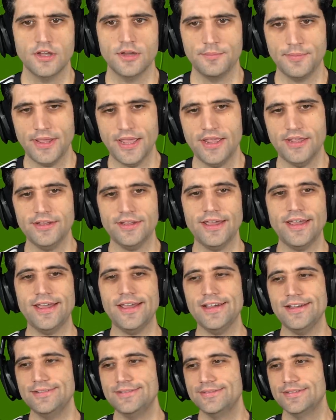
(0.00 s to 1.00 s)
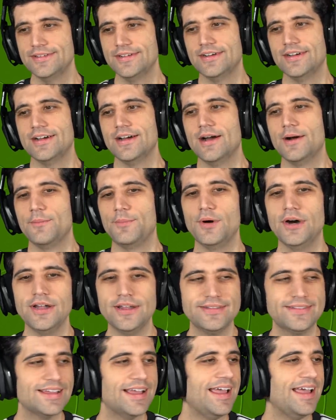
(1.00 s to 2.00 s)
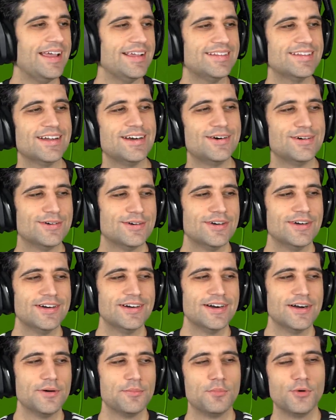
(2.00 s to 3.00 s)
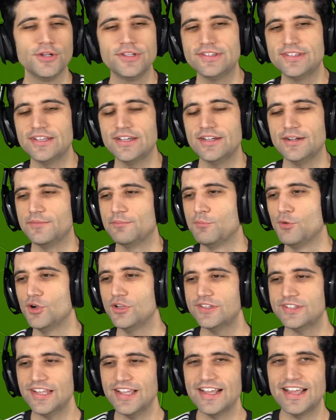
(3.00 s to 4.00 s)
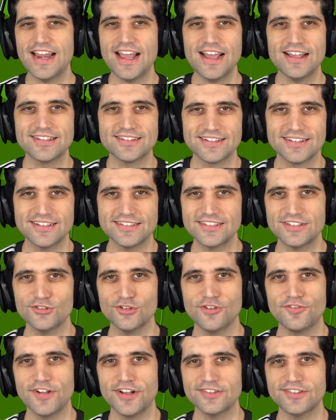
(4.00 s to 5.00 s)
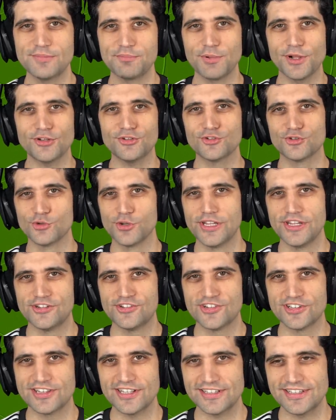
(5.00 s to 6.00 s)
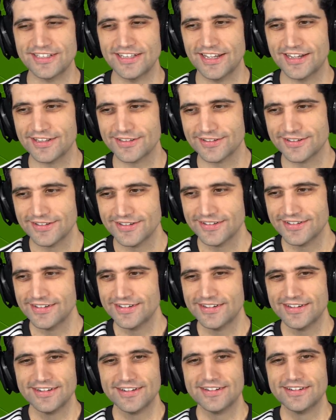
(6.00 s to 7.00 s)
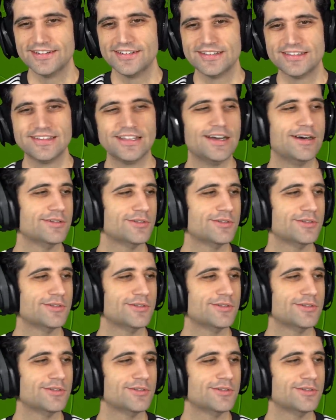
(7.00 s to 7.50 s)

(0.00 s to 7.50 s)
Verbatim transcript: Também mesmo, é. Mesma novelinha que o Messi é, então, tá a gente já tá Muito, sem, muito né? sem graça essas novelas sem plot é. twist, tá entendendo? Não, não tô gostando.